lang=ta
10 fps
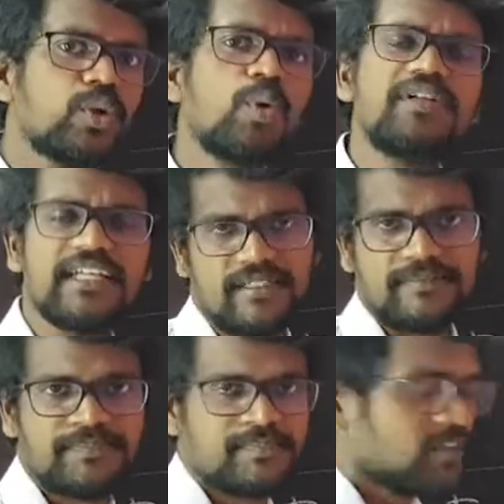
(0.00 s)
டோட்டல்
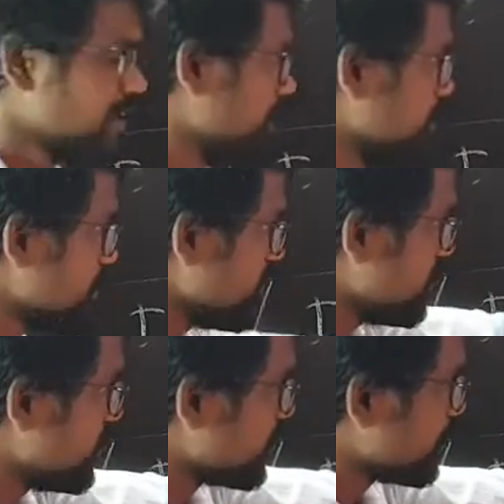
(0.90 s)
அதாவது
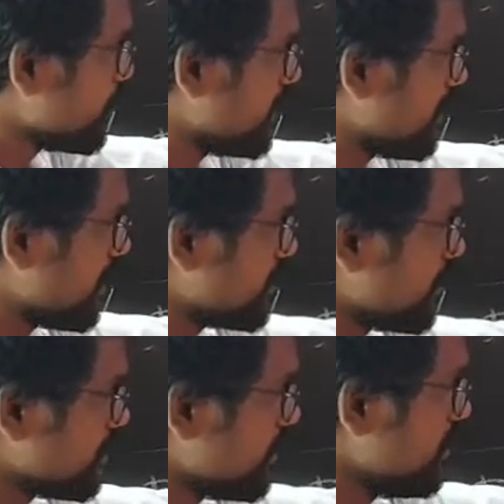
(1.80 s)
இங்கே இருக்கக்கூடிய
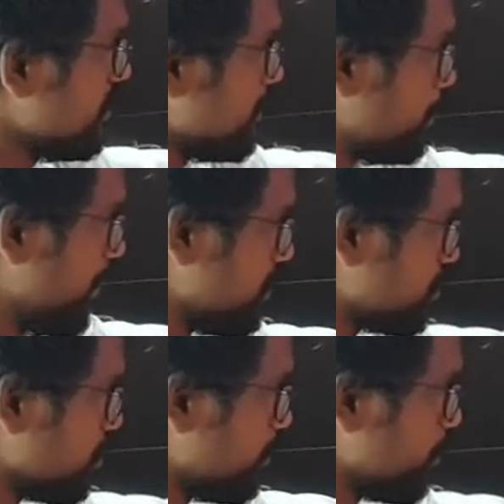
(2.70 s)
எலக்ட்ரான் தான்
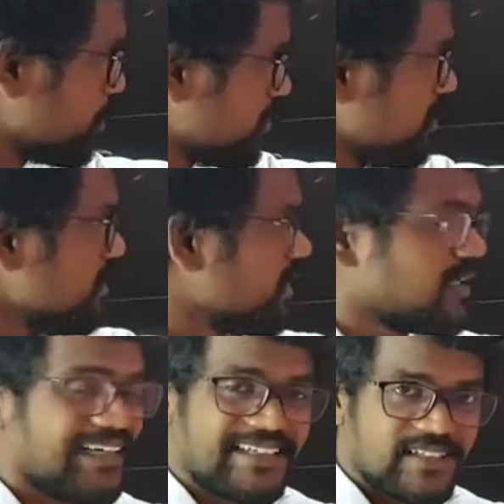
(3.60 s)
பேஸுக்கும் போகுது
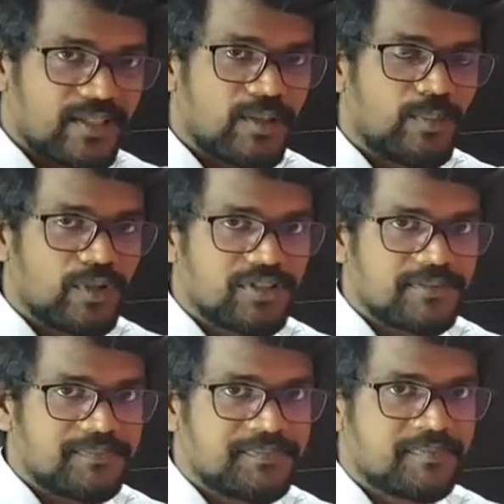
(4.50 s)
கலெக்டருக்கும் போகுது
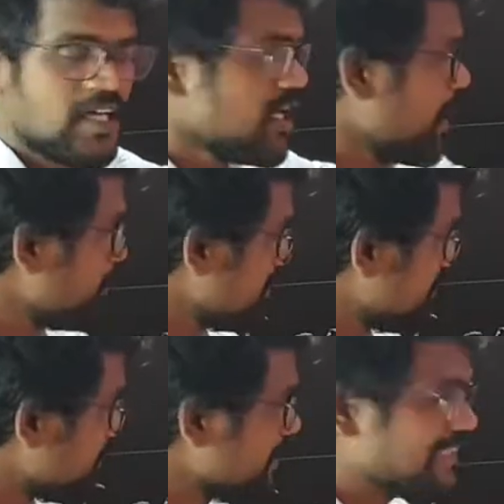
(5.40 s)
அப்போ இந்த
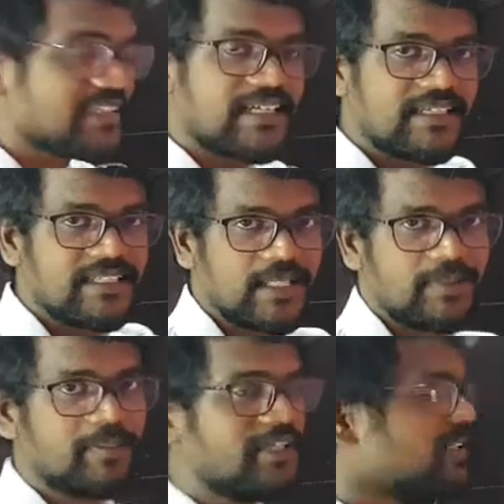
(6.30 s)
எமிட்டர் கரண்ட்டை
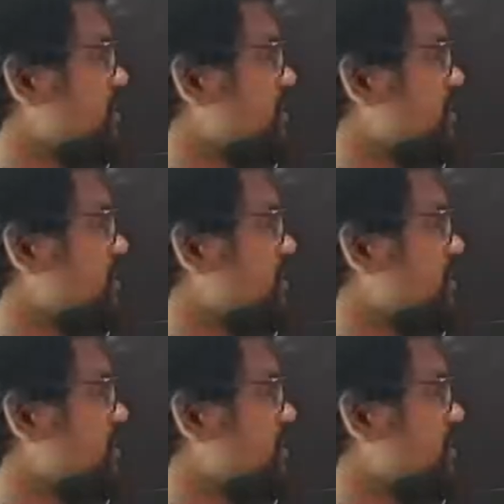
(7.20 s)
நம்ம எப்படி